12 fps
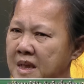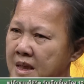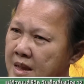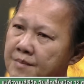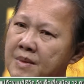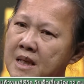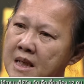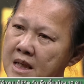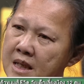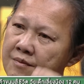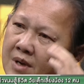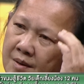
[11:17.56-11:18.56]
มี
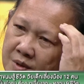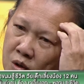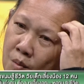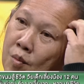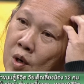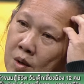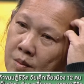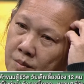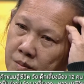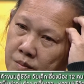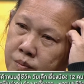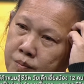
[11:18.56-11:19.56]
เคยว่านมหมด
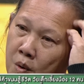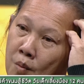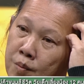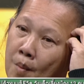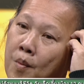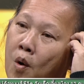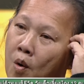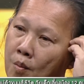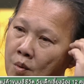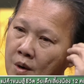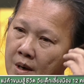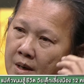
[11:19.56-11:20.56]
พุกนมผง
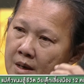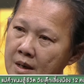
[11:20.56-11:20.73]
หมด